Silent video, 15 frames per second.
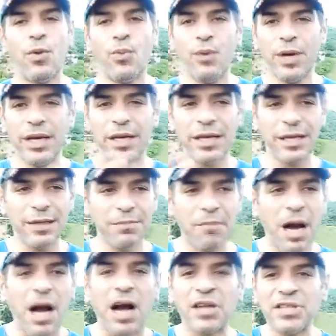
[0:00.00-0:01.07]

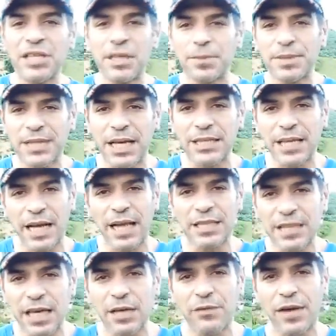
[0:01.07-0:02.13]
والمقادير بتاعتك
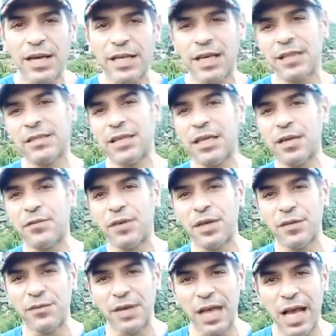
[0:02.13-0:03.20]
هتكلف عليك قد ايه في, في